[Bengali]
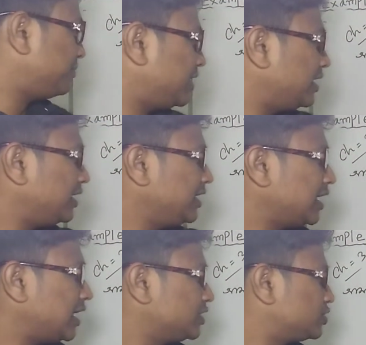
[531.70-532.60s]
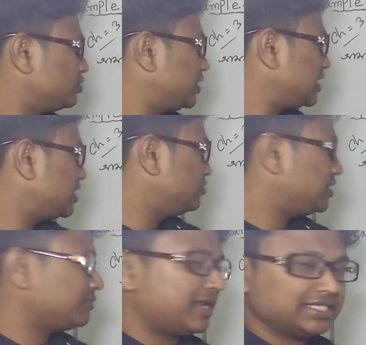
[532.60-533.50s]
আমরা এই আটশো থেকে কিন্তু
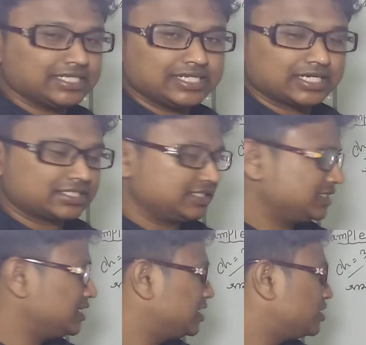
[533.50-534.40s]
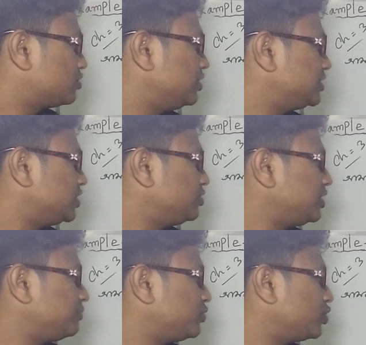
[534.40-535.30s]
এটা বাদ দিয়ে রাখছি তো যেহেতু
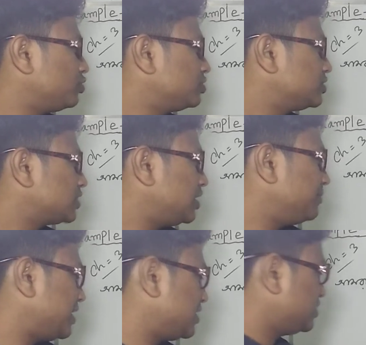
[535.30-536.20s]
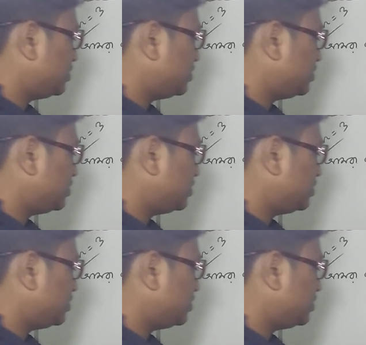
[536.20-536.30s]
এটা বড় তাহলে মাইনাস